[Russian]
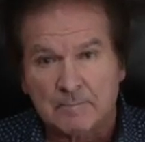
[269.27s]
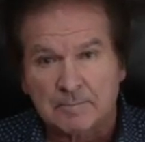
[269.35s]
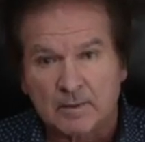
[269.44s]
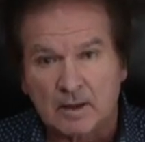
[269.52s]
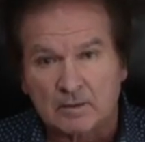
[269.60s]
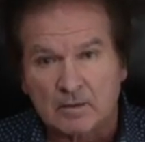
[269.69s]

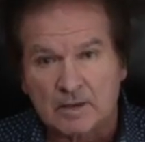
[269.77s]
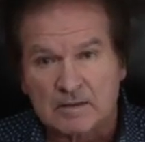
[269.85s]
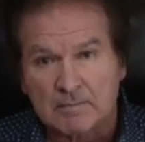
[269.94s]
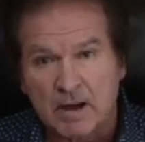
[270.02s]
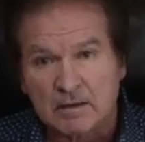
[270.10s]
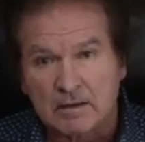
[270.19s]
которые с
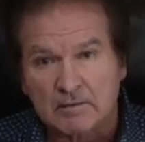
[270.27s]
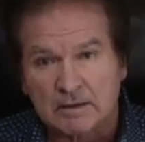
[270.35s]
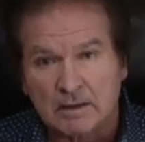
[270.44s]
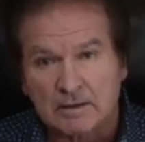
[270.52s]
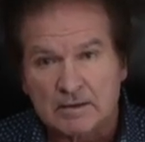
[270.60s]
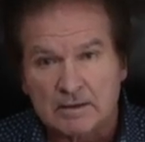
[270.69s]
Банковой
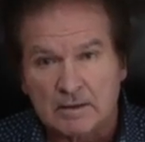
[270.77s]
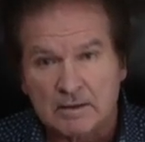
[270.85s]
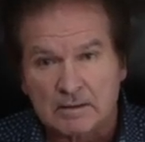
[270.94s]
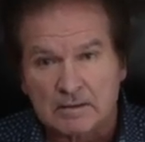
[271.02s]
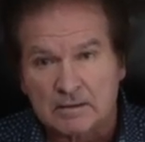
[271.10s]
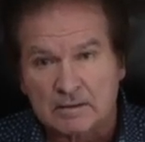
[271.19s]

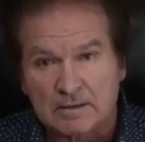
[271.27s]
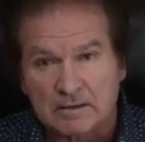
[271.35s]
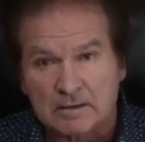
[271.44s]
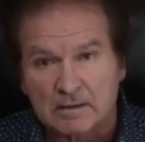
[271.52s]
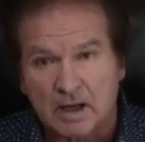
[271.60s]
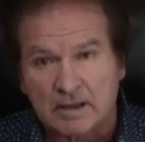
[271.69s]
доносились
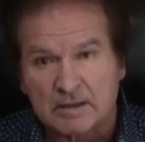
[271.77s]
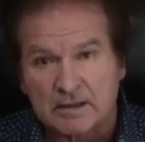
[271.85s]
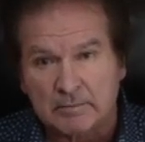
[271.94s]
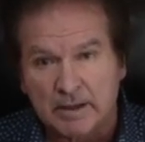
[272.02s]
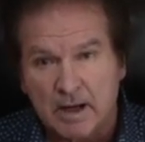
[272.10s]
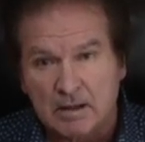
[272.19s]
с
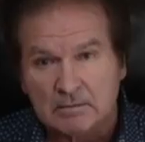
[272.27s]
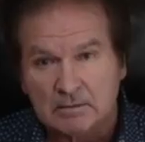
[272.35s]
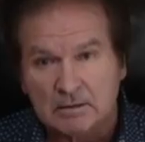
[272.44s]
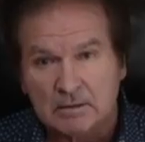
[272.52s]
октября